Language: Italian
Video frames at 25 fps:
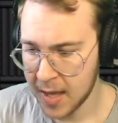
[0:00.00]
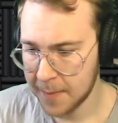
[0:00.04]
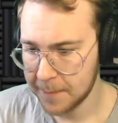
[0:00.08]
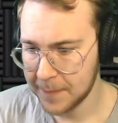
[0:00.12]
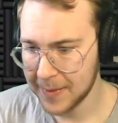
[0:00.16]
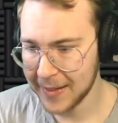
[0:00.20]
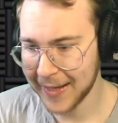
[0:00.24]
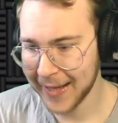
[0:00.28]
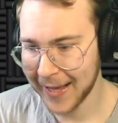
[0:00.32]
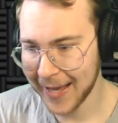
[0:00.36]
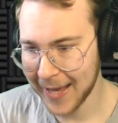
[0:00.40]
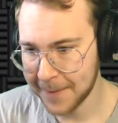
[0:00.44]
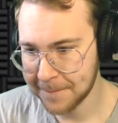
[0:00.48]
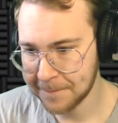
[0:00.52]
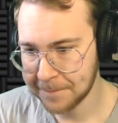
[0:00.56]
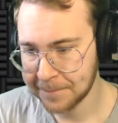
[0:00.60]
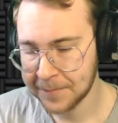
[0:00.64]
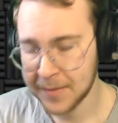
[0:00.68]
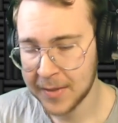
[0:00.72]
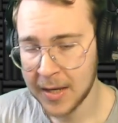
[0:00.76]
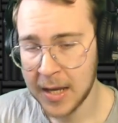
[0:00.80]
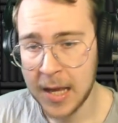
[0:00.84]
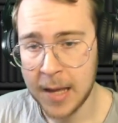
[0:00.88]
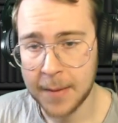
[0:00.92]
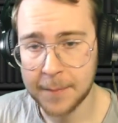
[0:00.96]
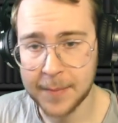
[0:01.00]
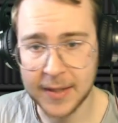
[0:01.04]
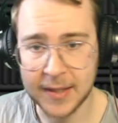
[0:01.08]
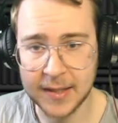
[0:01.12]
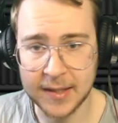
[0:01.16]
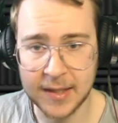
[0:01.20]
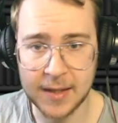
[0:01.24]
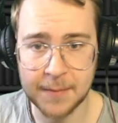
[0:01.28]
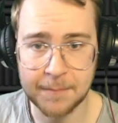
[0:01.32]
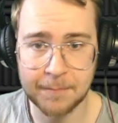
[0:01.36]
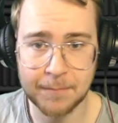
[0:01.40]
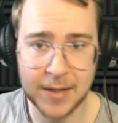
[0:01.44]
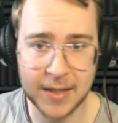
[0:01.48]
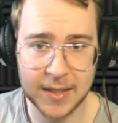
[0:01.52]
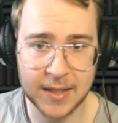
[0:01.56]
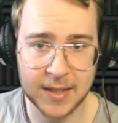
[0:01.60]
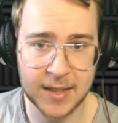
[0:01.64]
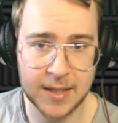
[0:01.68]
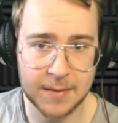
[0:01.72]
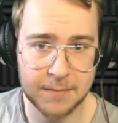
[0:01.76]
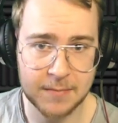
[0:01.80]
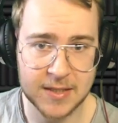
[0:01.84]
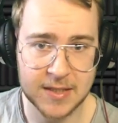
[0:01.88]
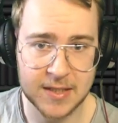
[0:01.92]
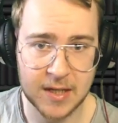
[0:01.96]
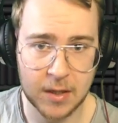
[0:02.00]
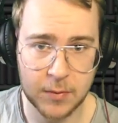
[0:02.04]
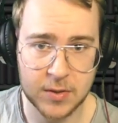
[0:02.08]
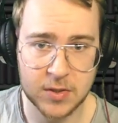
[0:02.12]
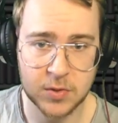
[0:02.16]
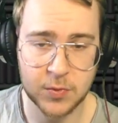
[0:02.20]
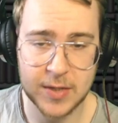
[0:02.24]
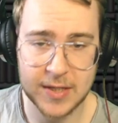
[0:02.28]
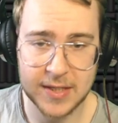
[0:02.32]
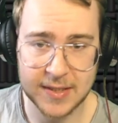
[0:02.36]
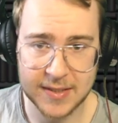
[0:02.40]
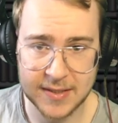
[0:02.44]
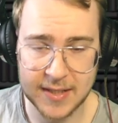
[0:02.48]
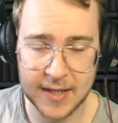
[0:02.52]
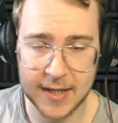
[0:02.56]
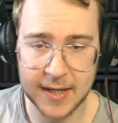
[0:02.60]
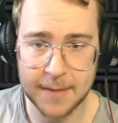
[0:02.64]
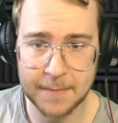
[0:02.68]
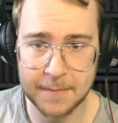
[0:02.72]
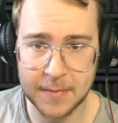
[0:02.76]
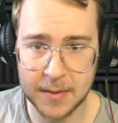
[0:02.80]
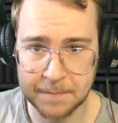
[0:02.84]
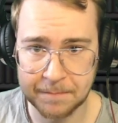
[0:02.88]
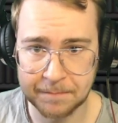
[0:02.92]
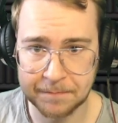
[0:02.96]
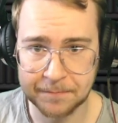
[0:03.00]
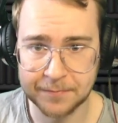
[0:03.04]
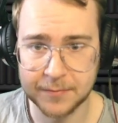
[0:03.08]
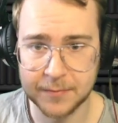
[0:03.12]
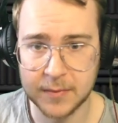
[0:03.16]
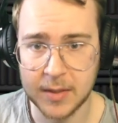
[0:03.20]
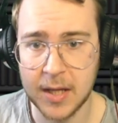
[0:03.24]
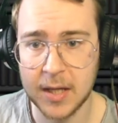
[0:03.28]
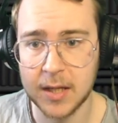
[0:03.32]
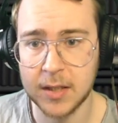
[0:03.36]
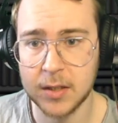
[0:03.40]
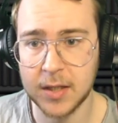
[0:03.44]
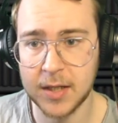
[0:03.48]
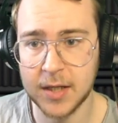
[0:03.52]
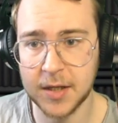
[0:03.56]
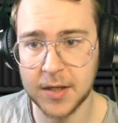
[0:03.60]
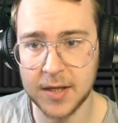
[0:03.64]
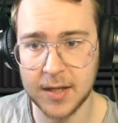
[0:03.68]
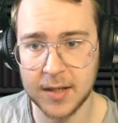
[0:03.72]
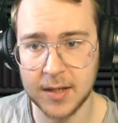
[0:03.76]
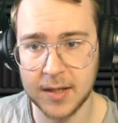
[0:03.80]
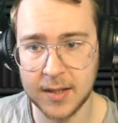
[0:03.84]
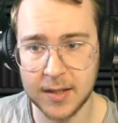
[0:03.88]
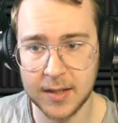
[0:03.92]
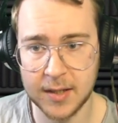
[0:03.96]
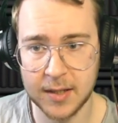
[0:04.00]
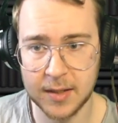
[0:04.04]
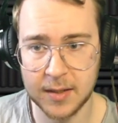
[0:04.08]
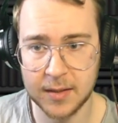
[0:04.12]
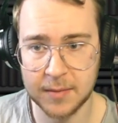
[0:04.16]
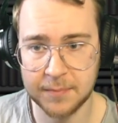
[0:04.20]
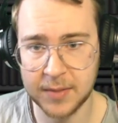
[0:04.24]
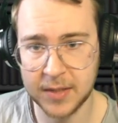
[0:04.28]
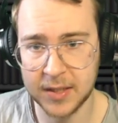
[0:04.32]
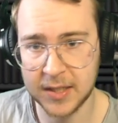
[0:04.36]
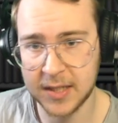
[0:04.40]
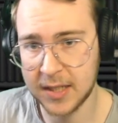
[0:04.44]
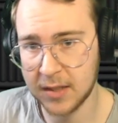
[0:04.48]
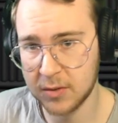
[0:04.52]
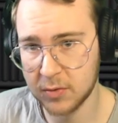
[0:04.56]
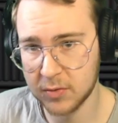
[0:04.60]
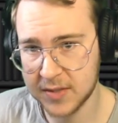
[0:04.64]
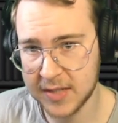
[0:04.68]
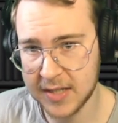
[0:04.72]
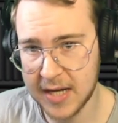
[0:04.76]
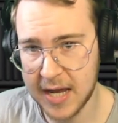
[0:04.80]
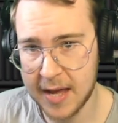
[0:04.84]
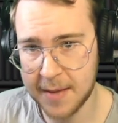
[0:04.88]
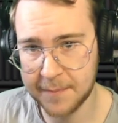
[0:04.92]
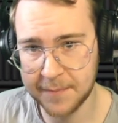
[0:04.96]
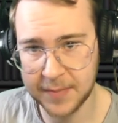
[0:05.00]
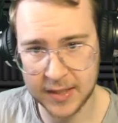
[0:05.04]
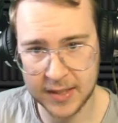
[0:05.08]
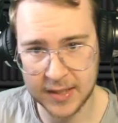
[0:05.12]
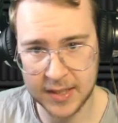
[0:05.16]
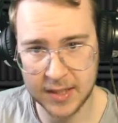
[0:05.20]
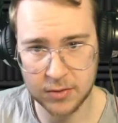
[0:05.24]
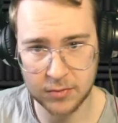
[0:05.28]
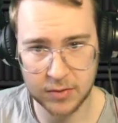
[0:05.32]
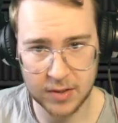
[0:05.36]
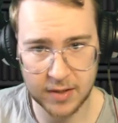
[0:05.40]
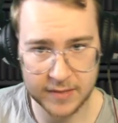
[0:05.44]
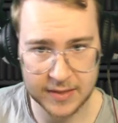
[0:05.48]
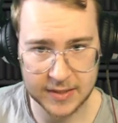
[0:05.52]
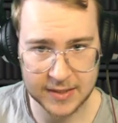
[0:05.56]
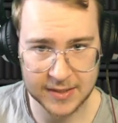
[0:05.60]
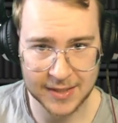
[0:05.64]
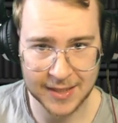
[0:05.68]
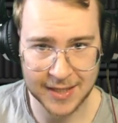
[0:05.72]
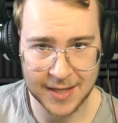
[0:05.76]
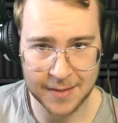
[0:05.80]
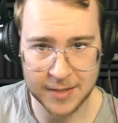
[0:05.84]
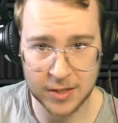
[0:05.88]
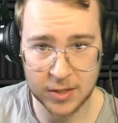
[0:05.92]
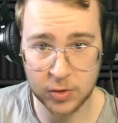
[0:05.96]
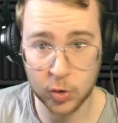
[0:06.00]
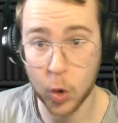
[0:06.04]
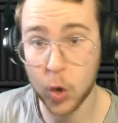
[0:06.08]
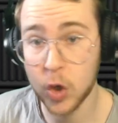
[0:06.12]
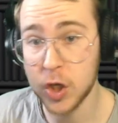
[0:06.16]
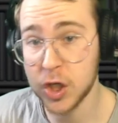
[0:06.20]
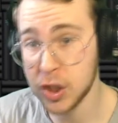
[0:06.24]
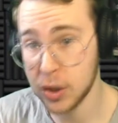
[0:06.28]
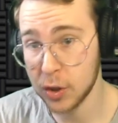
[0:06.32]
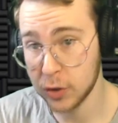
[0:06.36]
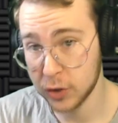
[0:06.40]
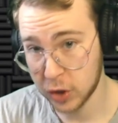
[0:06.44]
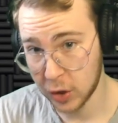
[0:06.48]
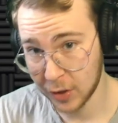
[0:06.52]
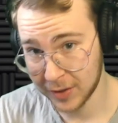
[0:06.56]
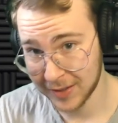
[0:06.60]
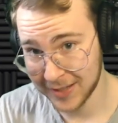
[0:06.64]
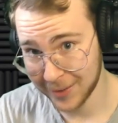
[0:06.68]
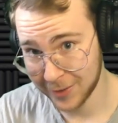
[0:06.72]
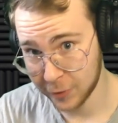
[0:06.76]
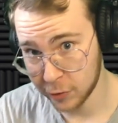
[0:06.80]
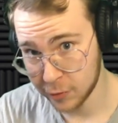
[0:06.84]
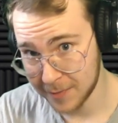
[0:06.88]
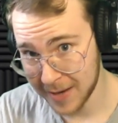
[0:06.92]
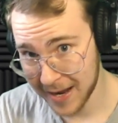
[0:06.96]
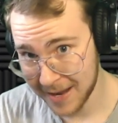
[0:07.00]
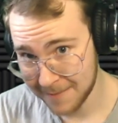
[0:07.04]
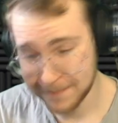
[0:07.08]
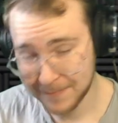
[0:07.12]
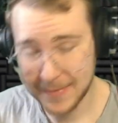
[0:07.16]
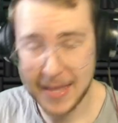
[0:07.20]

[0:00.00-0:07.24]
Perché? Perché per chi mi segue su Instagram, e eh, per chi lo sa, per chi non l'avesse capito, io so di Roma,